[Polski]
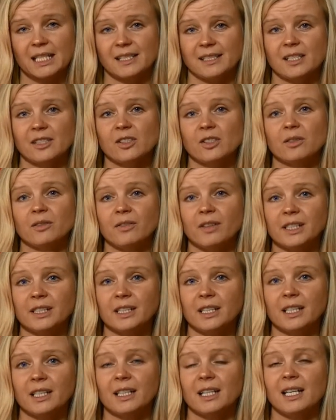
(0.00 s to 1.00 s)

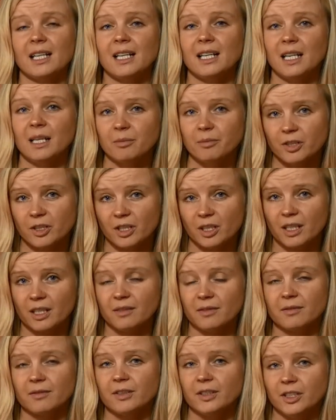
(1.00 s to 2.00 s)
Zdecydowanie
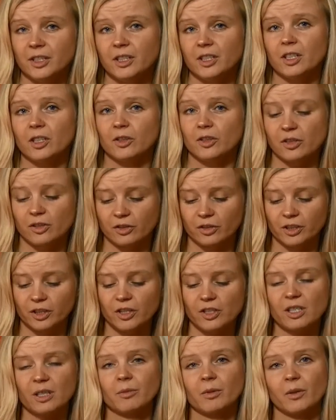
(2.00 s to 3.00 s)
lepsze wyniki i
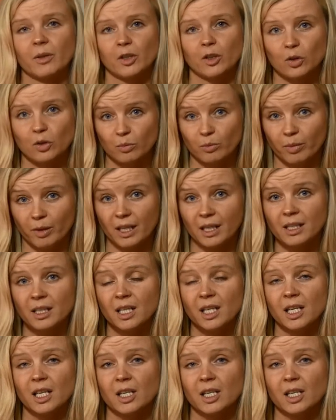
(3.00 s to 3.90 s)
osiągnięcia miała grupa,